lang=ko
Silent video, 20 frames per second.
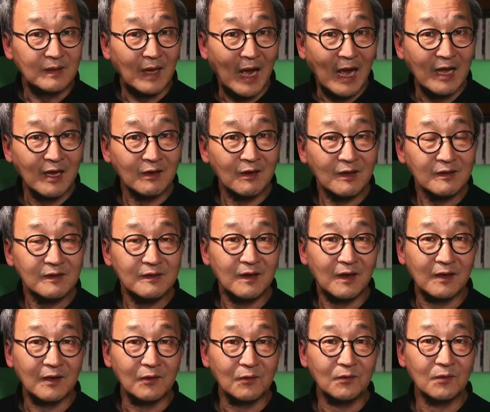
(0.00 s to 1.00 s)
당연한
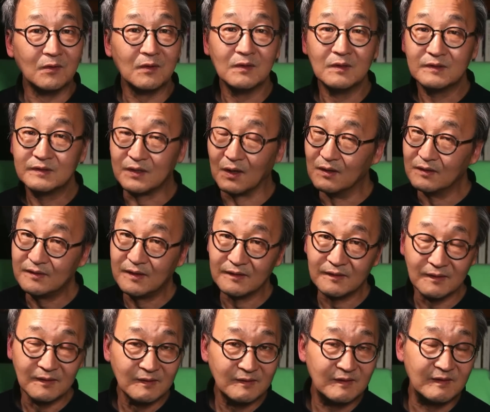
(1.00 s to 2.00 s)
이야기고
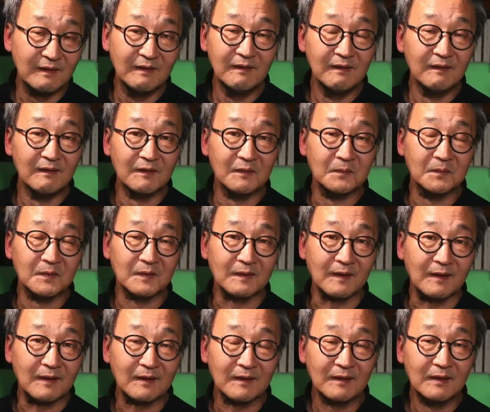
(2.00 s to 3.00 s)
절대적인
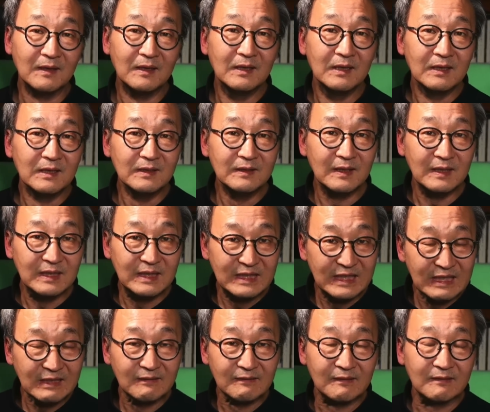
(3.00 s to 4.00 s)
진리입니다. 근데
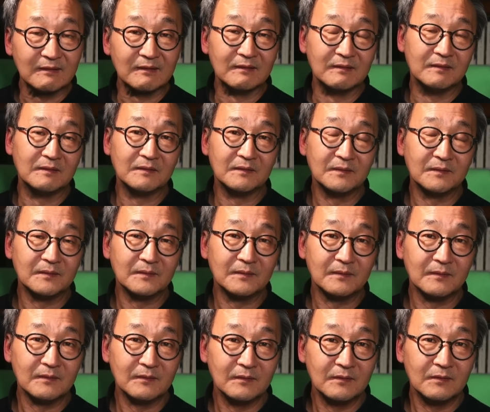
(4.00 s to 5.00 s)
이를
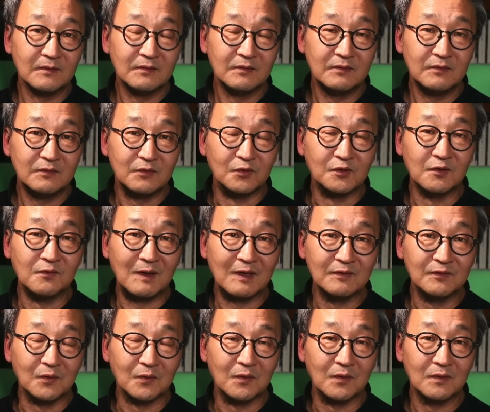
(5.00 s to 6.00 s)

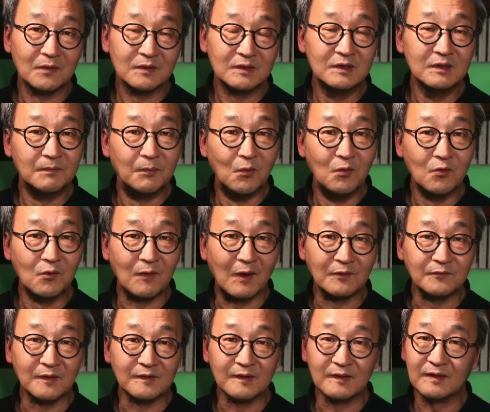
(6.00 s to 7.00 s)
조선왕조, 그
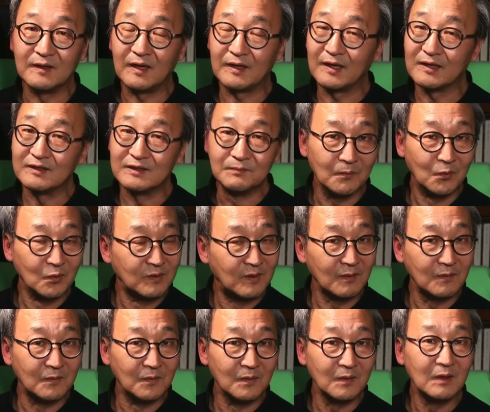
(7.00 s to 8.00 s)
봉건왕조에서는 깨닫지
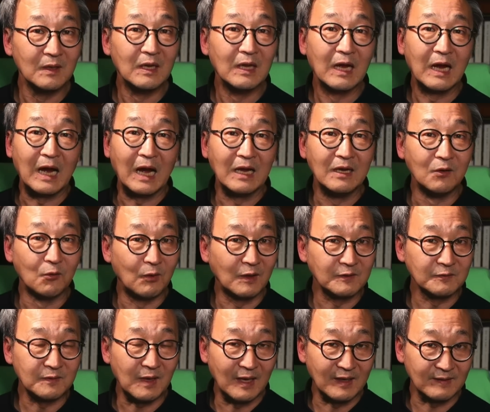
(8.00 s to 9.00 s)
못했고 알려고
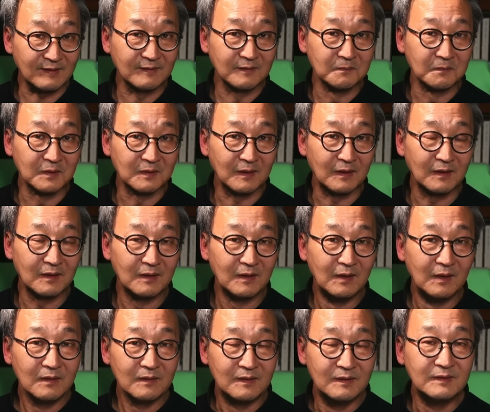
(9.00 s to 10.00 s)
하지도 않았습니다.
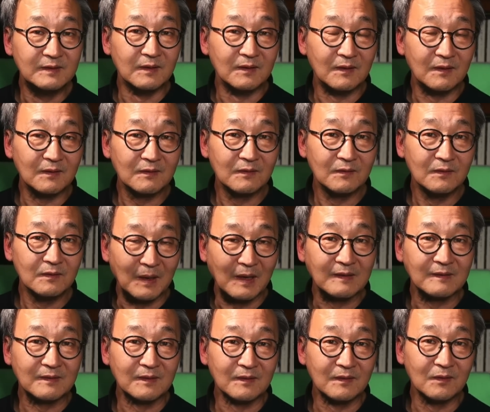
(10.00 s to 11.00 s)
그저
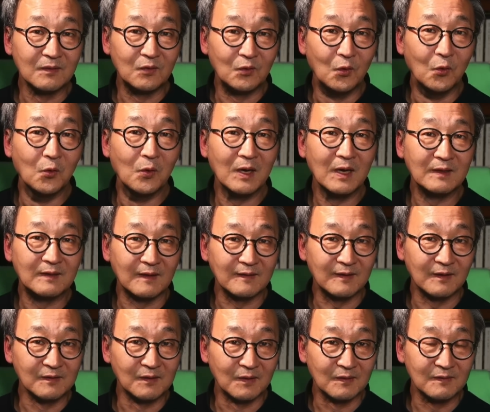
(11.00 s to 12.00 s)
백성은 교화의
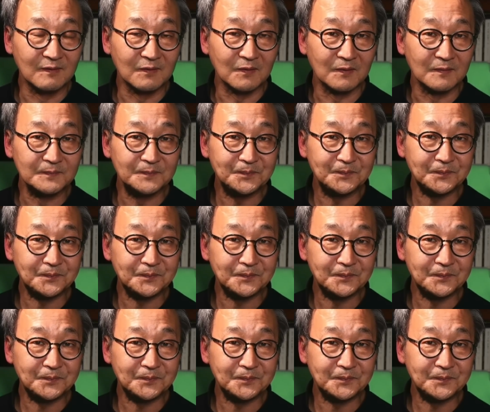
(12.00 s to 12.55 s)
대상이었죠.